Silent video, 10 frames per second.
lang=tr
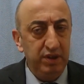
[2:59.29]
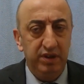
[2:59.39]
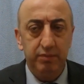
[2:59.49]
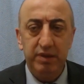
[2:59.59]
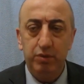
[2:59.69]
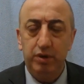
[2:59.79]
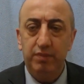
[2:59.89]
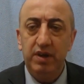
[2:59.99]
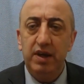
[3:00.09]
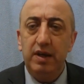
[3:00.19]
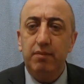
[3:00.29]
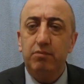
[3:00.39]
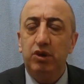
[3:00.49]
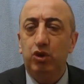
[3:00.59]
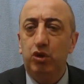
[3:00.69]
yılını bilmiyorum.
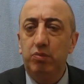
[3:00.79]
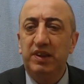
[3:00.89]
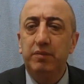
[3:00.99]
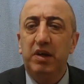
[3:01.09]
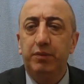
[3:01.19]
Mesut Yılmaz'ın